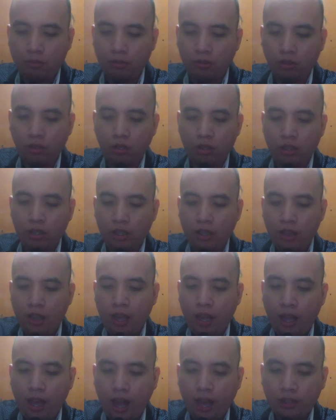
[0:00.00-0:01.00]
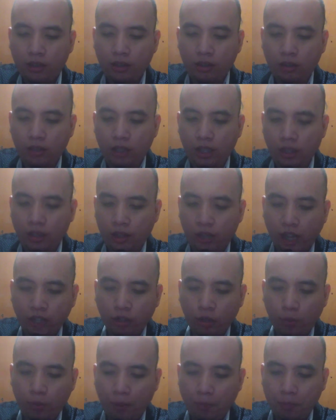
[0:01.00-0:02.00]
No? At in
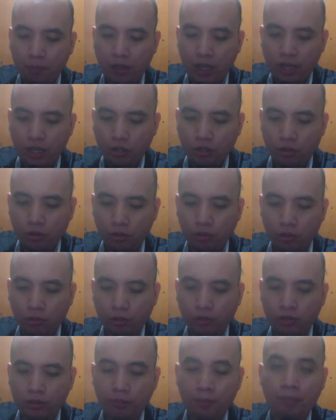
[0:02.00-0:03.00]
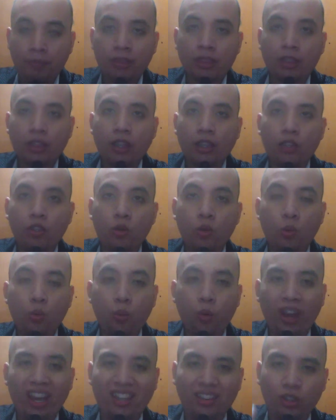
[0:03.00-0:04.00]
light of affliction, no? yung
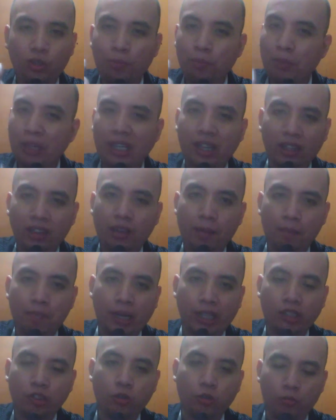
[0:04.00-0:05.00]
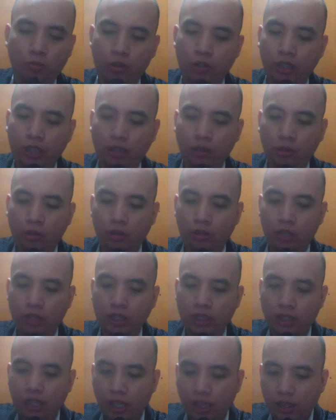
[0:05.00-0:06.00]
weight, yung bigat ng pagsubok na to,
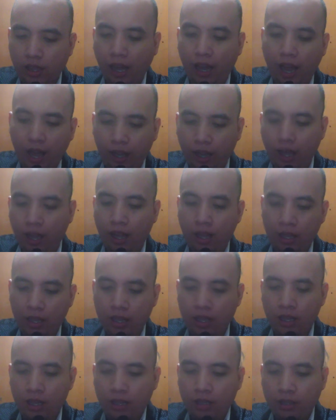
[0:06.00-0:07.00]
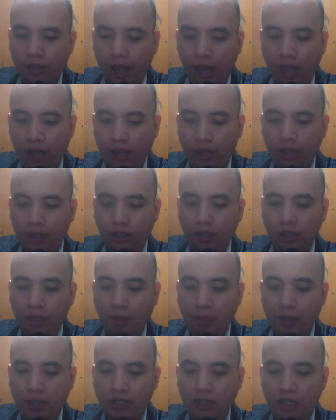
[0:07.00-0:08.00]
still nakaka nakakakita
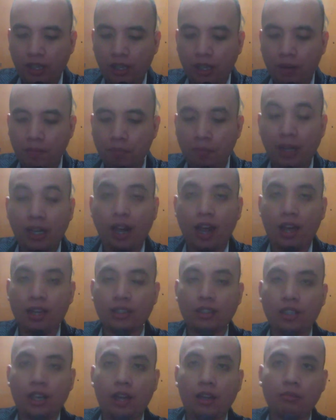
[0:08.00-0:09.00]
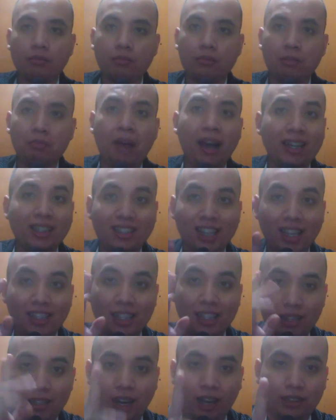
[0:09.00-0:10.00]
pa rin sila ng pag-asa. Bakit saan
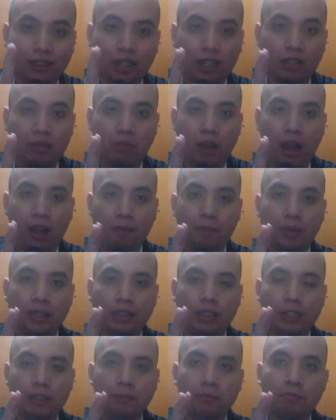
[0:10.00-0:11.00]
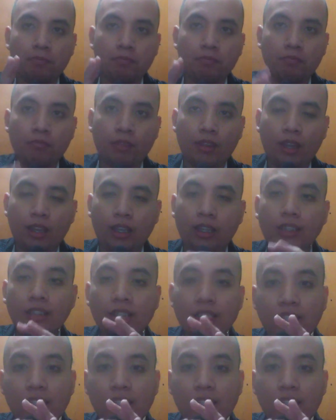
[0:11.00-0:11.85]
sila nakatingin mga kapatid? Hindi